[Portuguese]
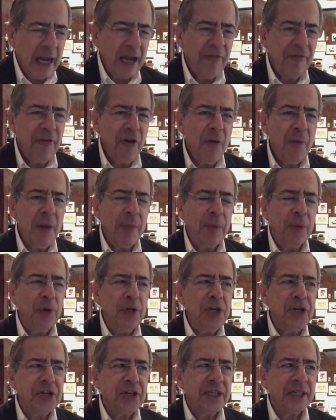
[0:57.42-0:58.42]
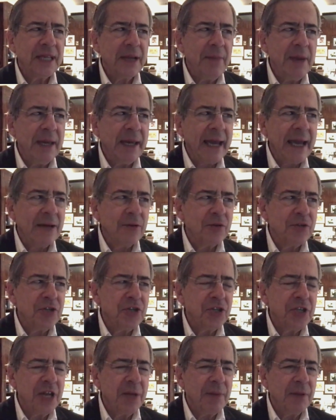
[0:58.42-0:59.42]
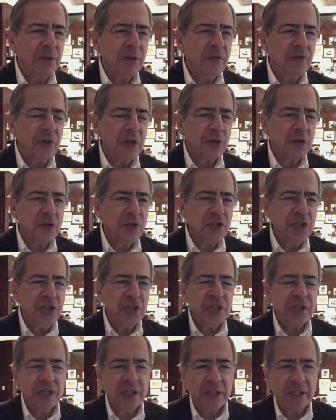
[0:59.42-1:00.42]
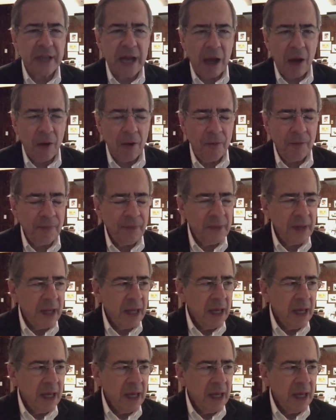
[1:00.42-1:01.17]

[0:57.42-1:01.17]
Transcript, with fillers: A reforma política também quer o sistema do voto distrital.